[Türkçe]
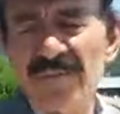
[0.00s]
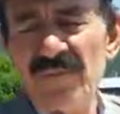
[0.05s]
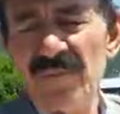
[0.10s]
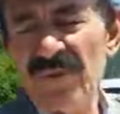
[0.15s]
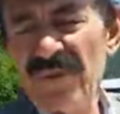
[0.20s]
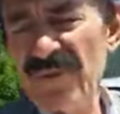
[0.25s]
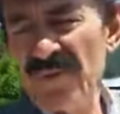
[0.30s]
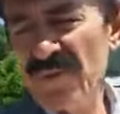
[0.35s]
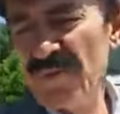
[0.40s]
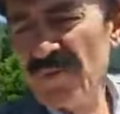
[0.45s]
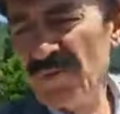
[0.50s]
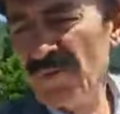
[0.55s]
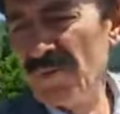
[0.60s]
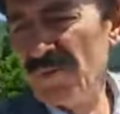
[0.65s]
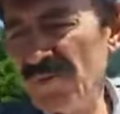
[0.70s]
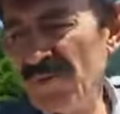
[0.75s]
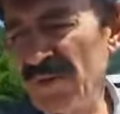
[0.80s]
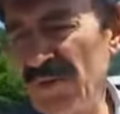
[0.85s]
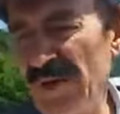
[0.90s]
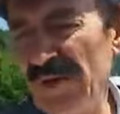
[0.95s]
Bizim
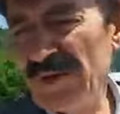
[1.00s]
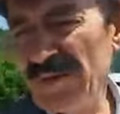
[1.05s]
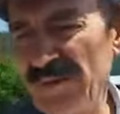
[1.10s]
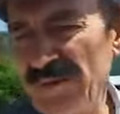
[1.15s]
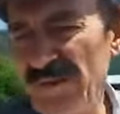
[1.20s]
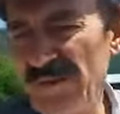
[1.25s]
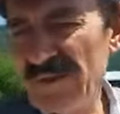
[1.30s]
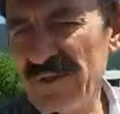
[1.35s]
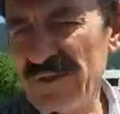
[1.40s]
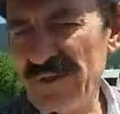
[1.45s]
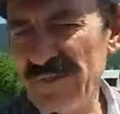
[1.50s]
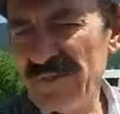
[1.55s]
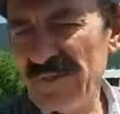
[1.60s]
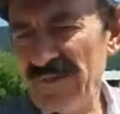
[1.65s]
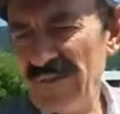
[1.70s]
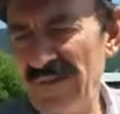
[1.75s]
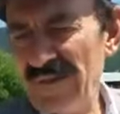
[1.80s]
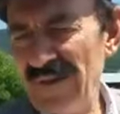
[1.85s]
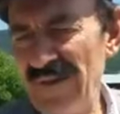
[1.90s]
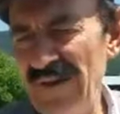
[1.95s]
üç tane soy ismi
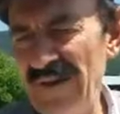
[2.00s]
var.